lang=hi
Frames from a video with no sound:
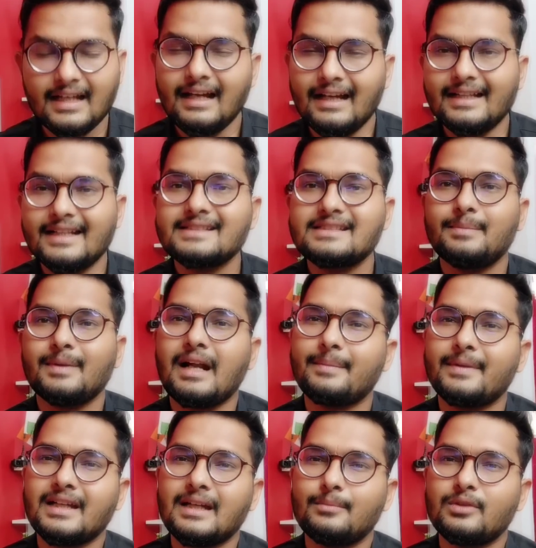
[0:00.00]
लेकिन इसी पर
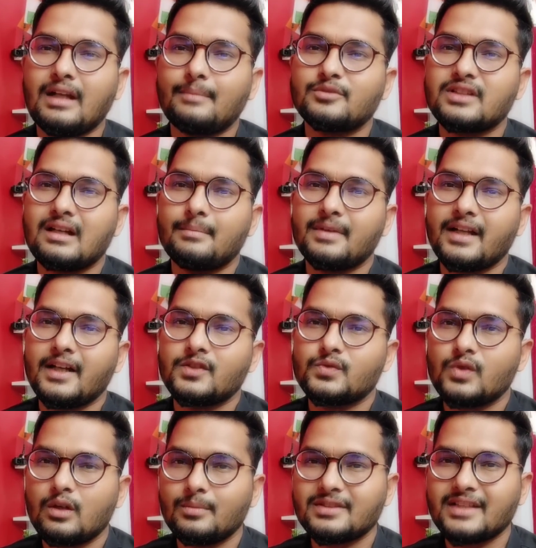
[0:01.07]
आपका क्या बोलना मुझे कमेंट करके
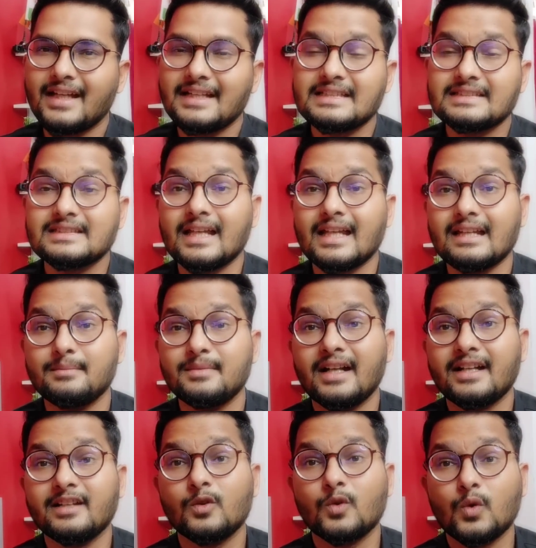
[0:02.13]
जरूर बताएगी जिससे कैरी
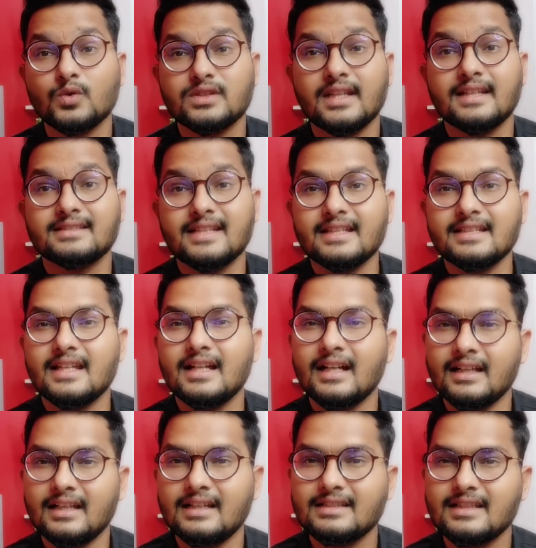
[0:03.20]
मिनाटी ने रोज किया सही किया
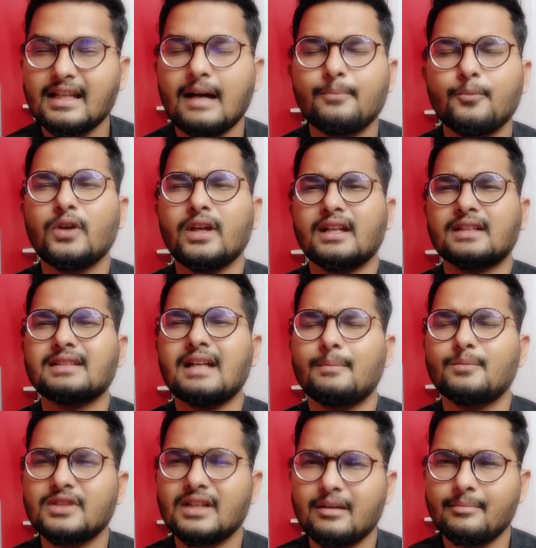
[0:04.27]
गलत किया आपको क्या लगता है
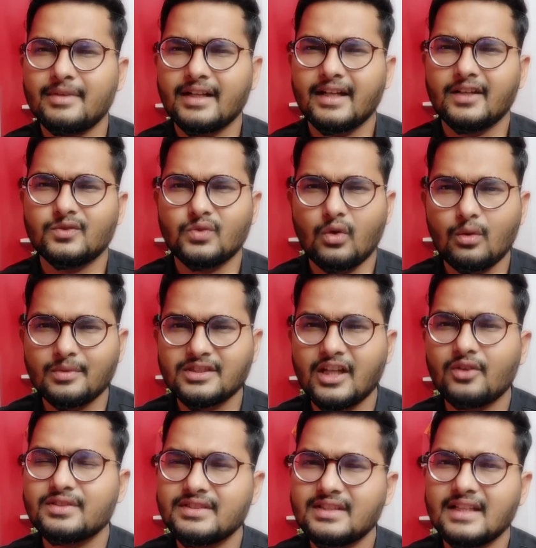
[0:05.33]
आप मुझे कमेंट करके जरूर
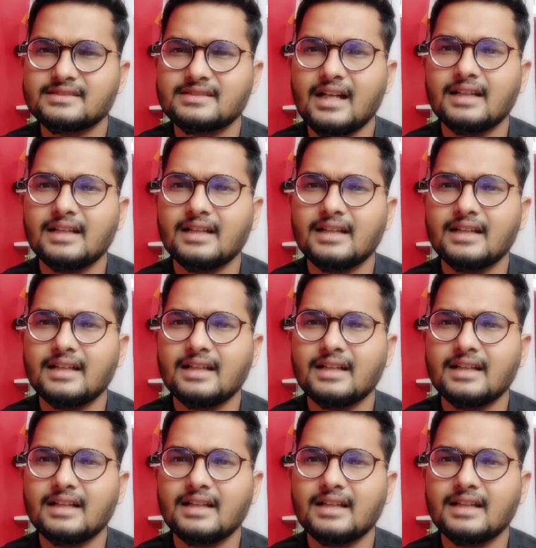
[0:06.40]
बताया और इसी के